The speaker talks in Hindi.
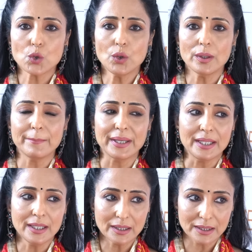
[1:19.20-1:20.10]
जो
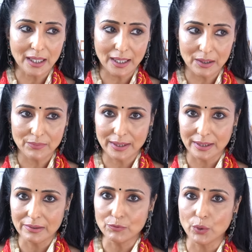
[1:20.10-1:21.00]
मैंने खाया हुआ
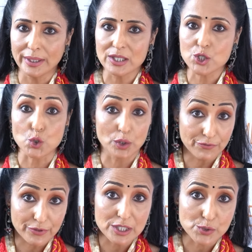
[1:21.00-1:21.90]
है वो है शुगर
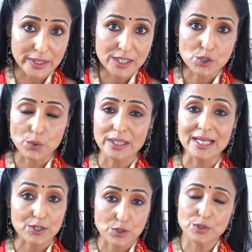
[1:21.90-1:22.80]
फ्री स्वीट्स जो कि
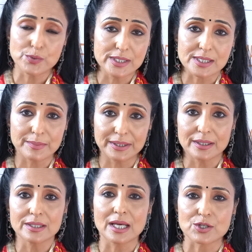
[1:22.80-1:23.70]
नेचुरल स्वीट्स से
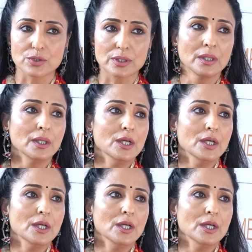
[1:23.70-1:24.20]
बनती है नेचुरल